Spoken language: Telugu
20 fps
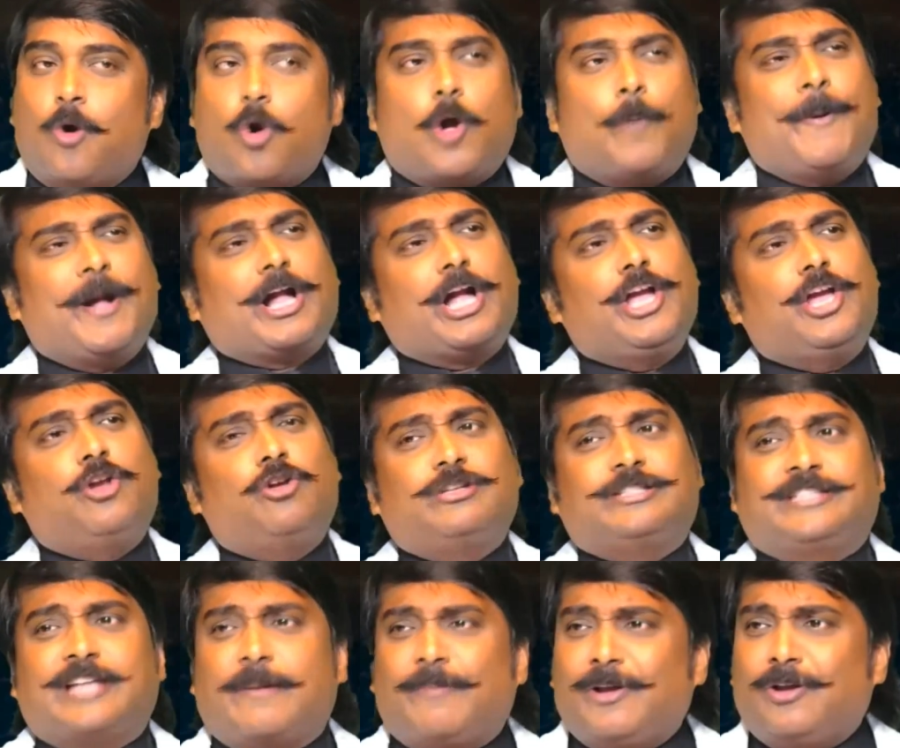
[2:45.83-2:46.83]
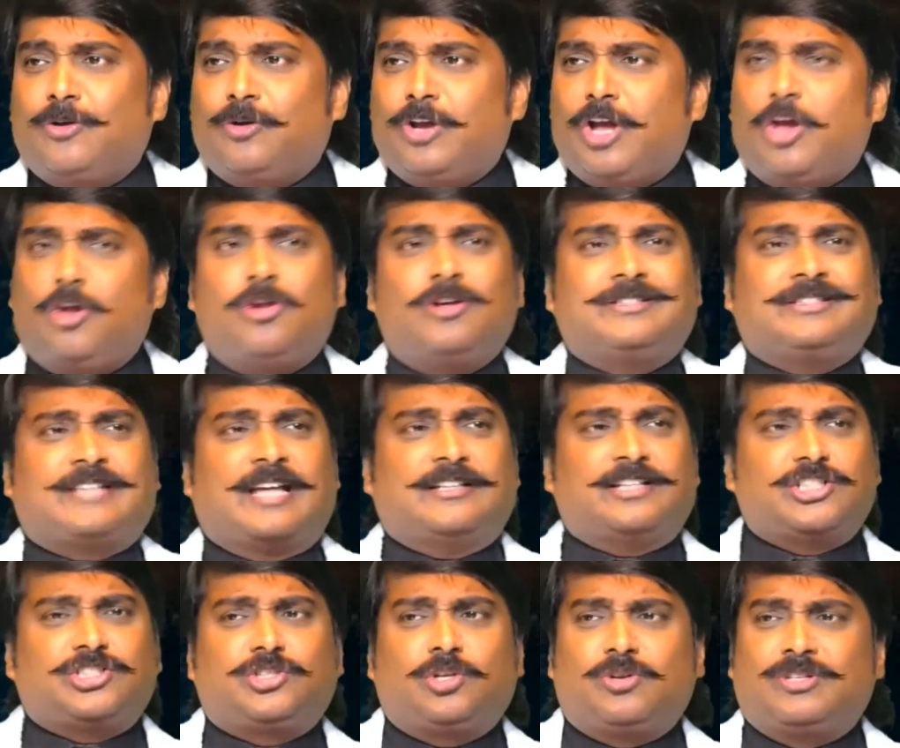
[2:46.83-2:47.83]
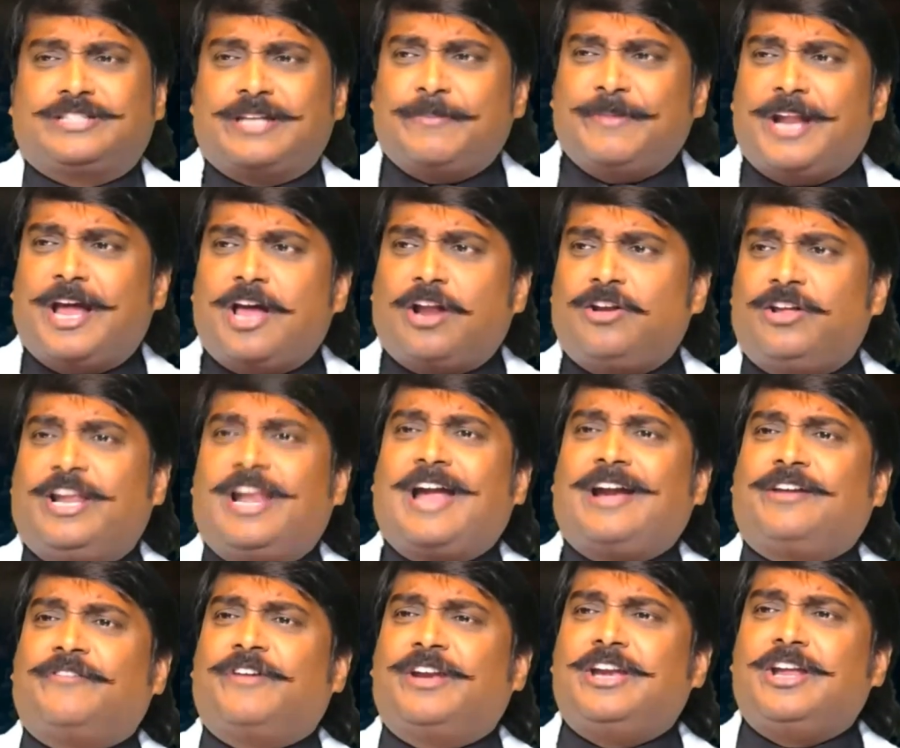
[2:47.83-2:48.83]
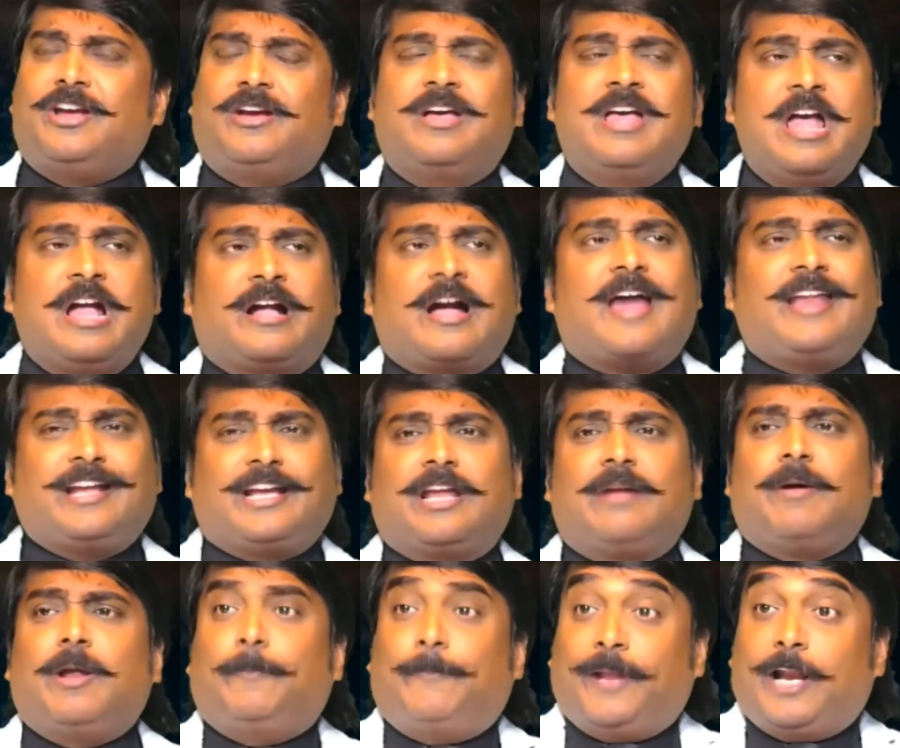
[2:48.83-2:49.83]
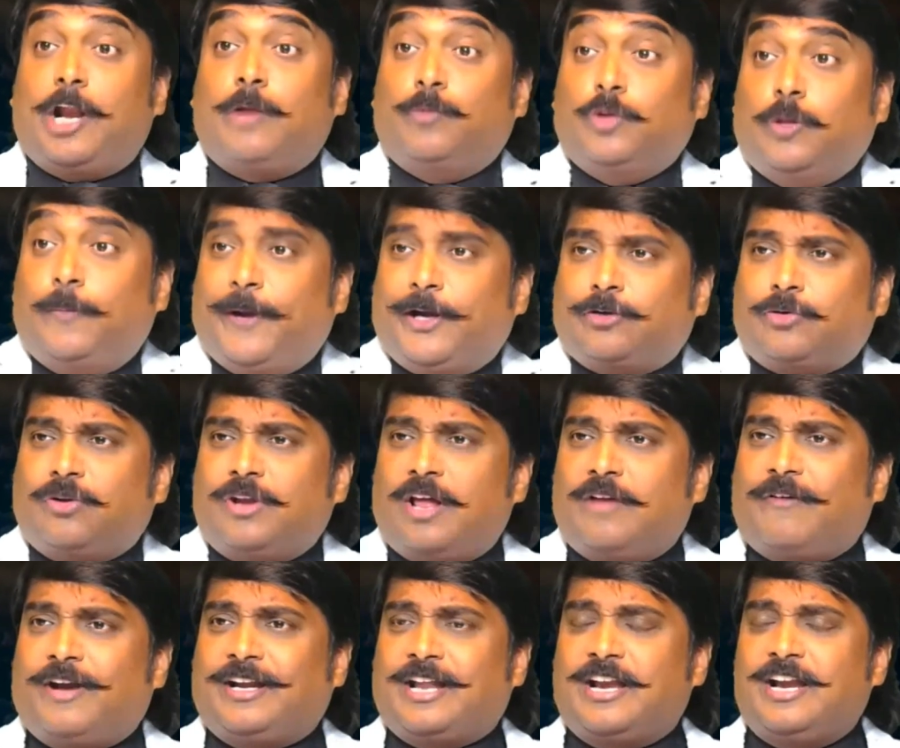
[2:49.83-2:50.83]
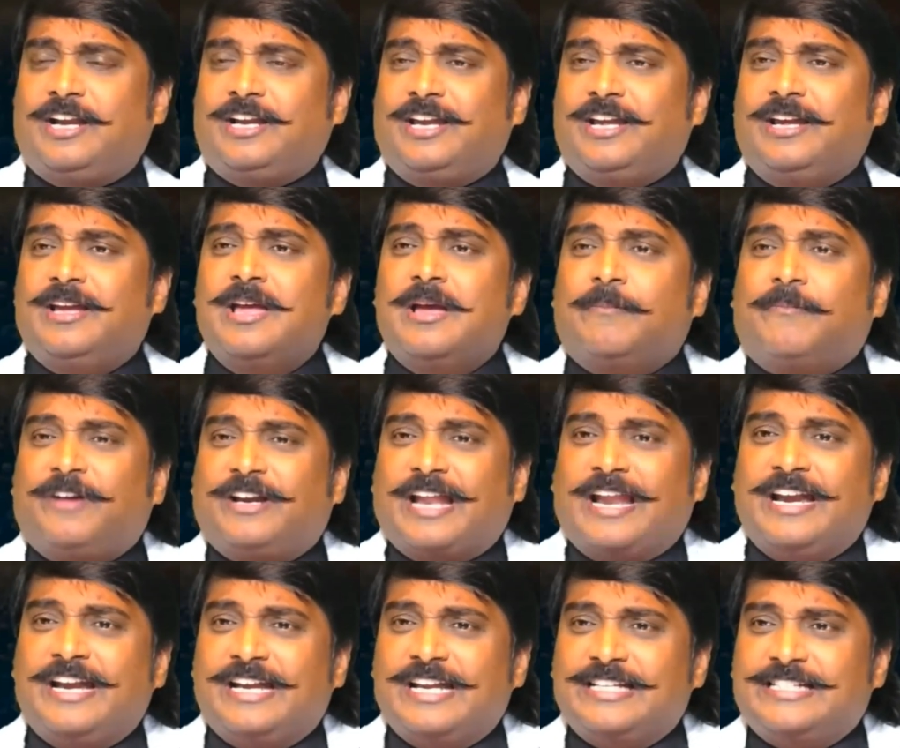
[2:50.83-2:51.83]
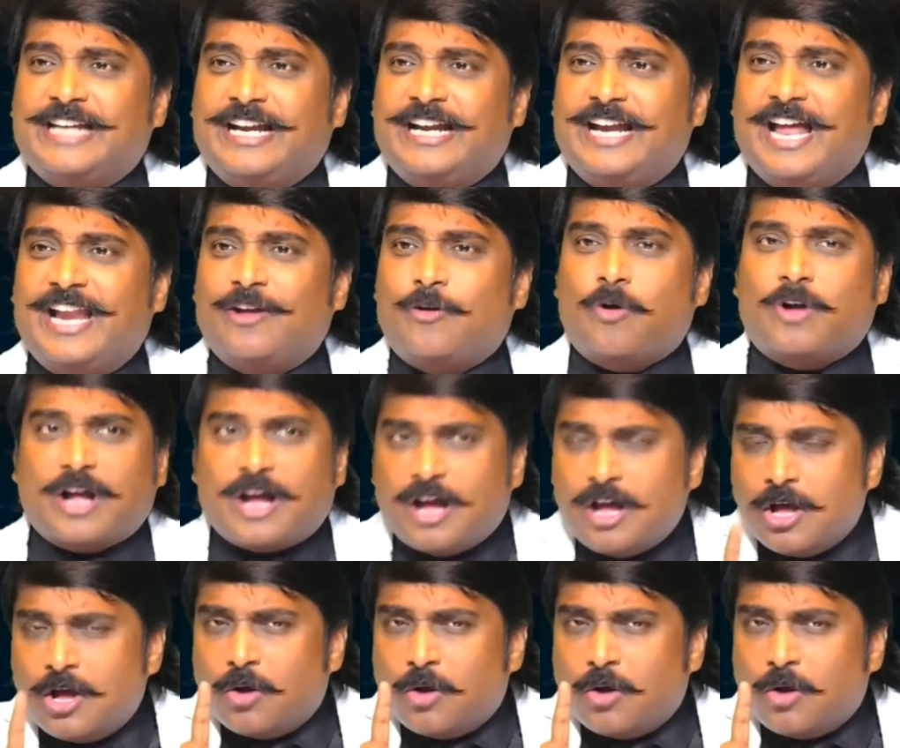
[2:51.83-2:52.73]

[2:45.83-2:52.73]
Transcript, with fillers: ఒక పక్క ఎన్నో సభలు ఎన్నో సదస్సులు సెమినార్లు ఇలాంటివన్నీ కార్యక్రమాలు పిల్లలు ముందు పెట్టుకున్నారు వాటన్నిటిని వాటన్నిటిని చేయడానికి ఒక